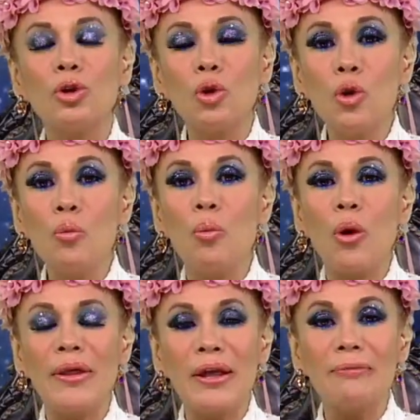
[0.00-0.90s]
tú
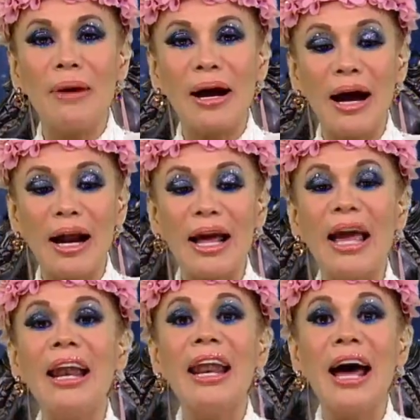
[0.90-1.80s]
puedes bajar
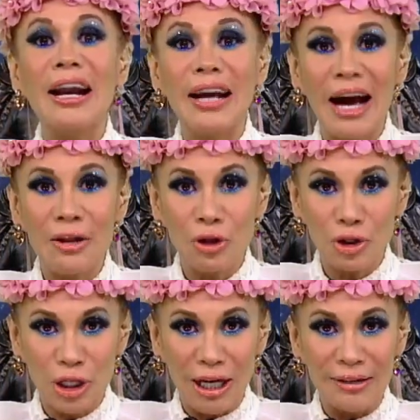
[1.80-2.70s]
el
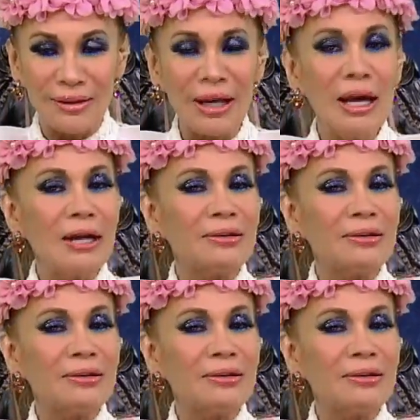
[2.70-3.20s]
arcano 13.